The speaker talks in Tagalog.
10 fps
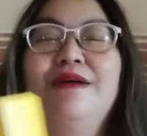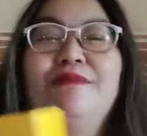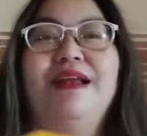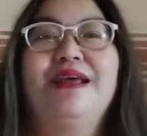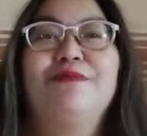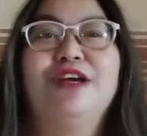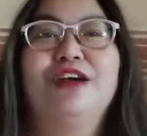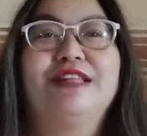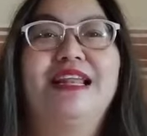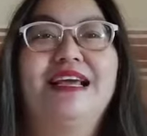Malay mo, ikaw
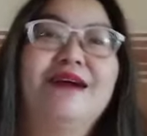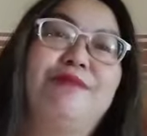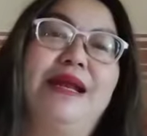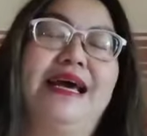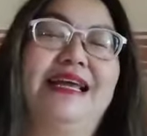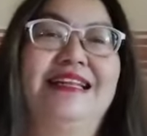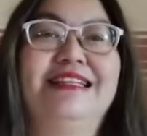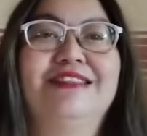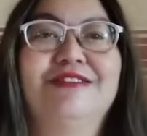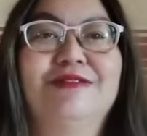talaga ang palarin
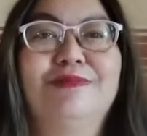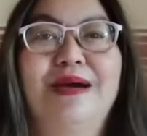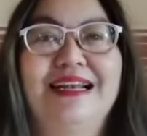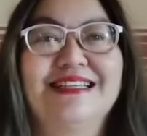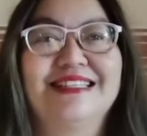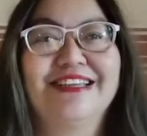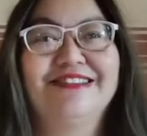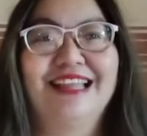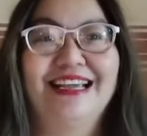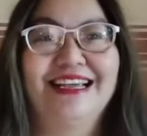nito. Para sa iyo
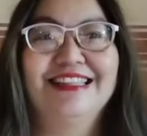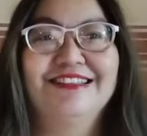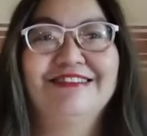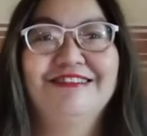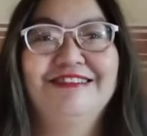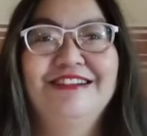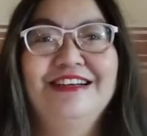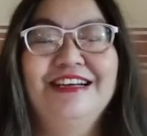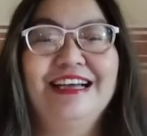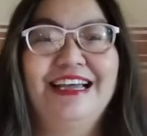talaga to.
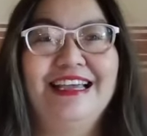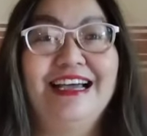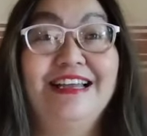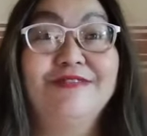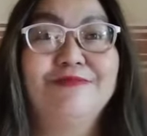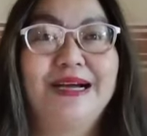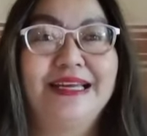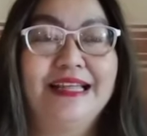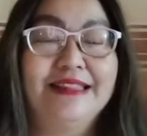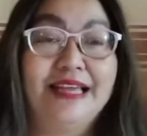Kaya ano pang
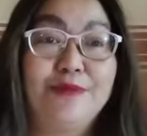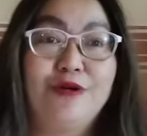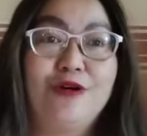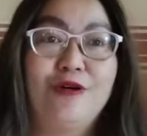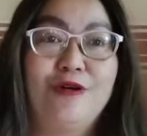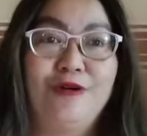inaantay mo?